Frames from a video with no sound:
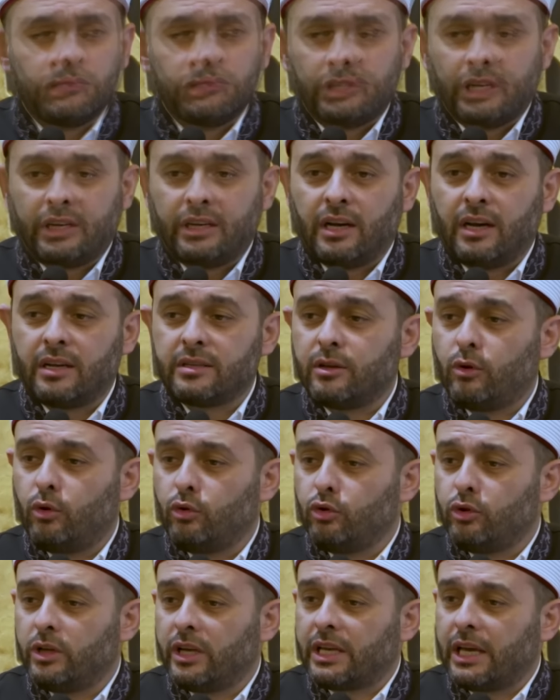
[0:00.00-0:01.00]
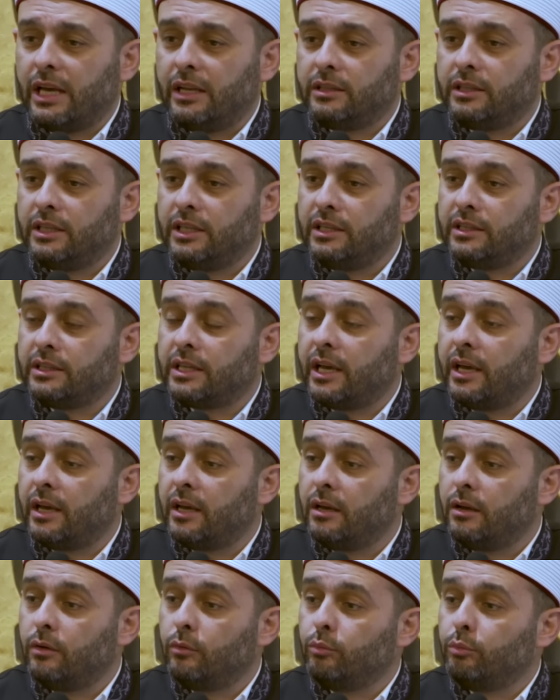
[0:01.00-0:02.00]
cenaze önüne
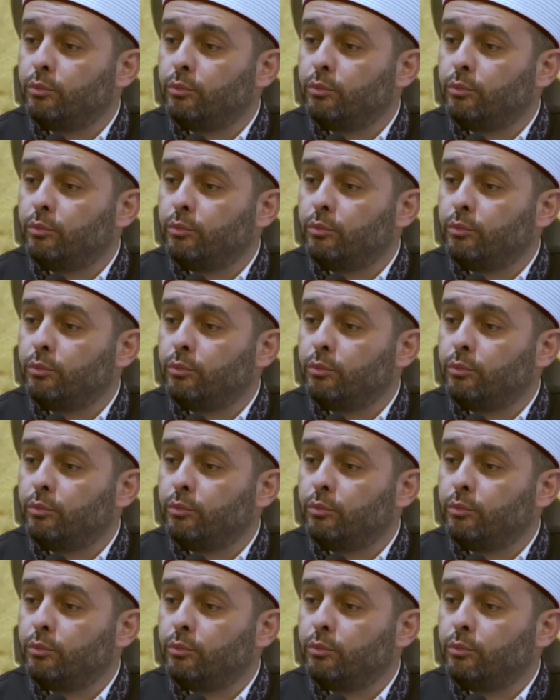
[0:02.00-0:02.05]
geldiğinde